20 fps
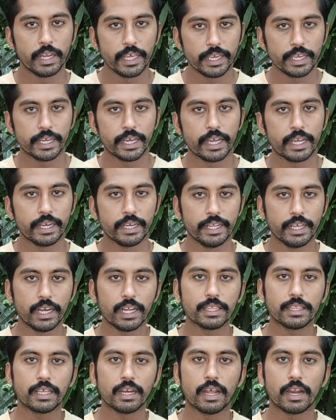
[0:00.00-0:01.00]
நீங்க
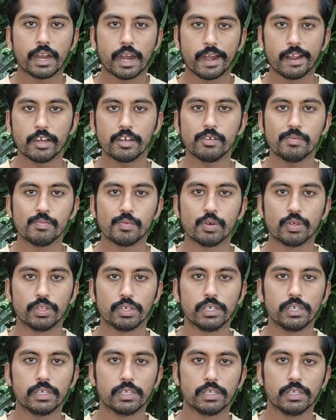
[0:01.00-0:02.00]
நிலத்துல நடக்கும்
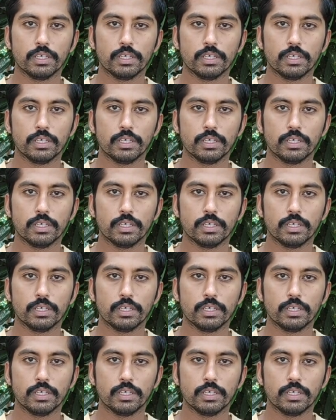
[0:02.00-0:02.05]
போது